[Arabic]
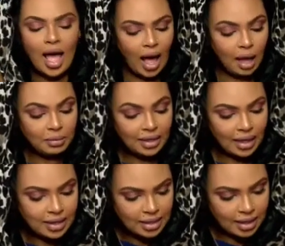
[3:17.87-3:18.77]

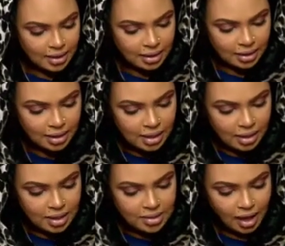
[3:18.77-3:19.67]
عميقة الأثر
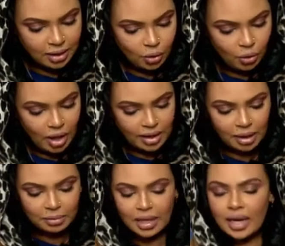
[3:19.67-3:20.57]
نصحته أن
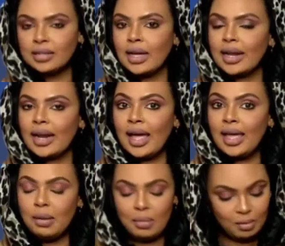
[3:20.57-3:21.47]
يبتعد عن
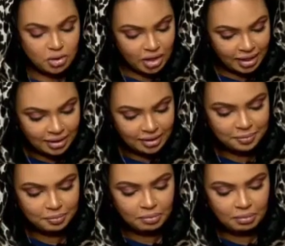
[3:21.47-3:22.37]
عالم المجانين
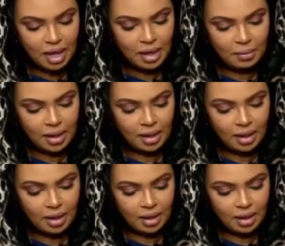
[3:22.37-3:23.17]
مهما